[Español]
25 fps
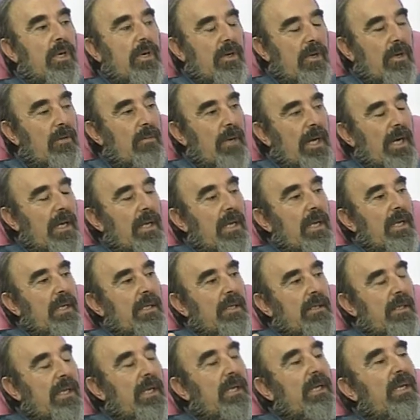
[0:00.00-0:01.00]
Roma
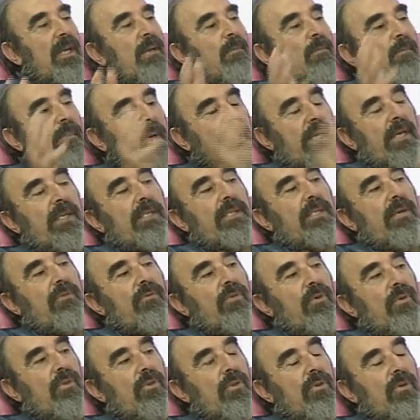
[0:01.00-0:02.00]
tiene que emplearse a
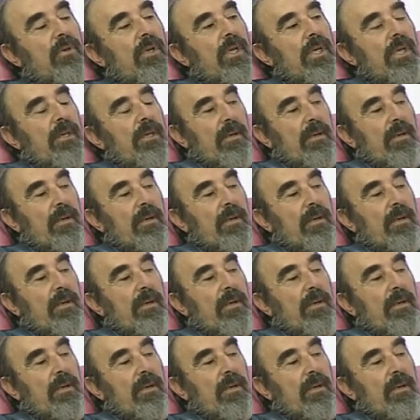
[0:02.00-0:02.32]
fondo,